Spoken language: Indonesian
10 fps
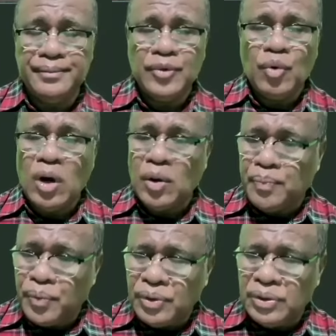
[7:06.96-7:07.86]

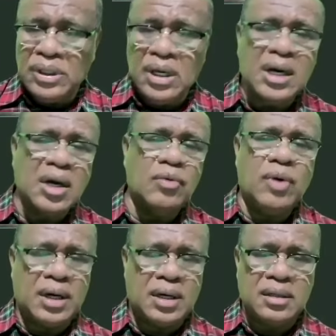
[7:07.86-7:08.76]
walaupun tidak
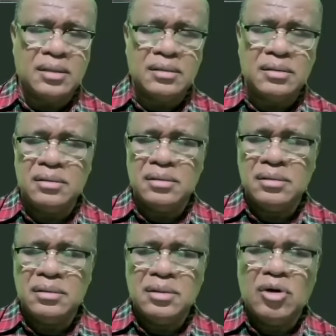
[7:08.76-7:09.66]
keluar
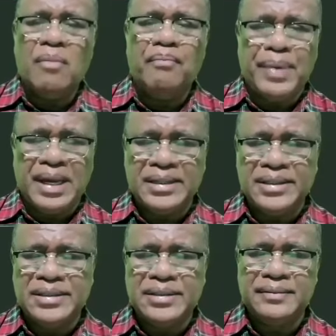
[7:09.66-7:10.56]

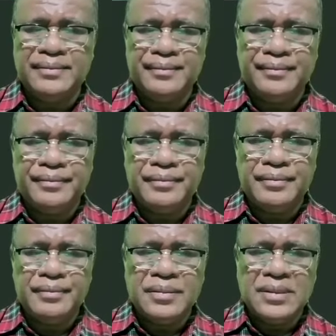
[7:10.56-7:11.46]
kompleks.
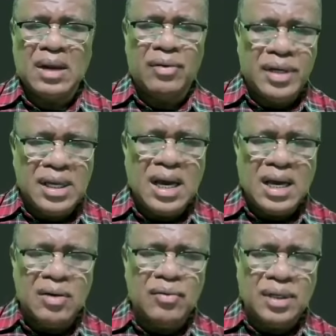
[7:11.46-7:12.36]
Kalau dia
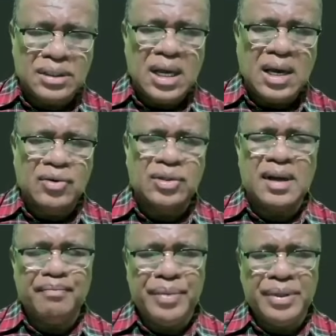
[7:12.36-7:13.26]
keluar saya harus
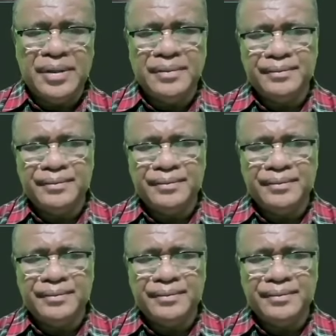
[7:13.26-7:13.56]
damping.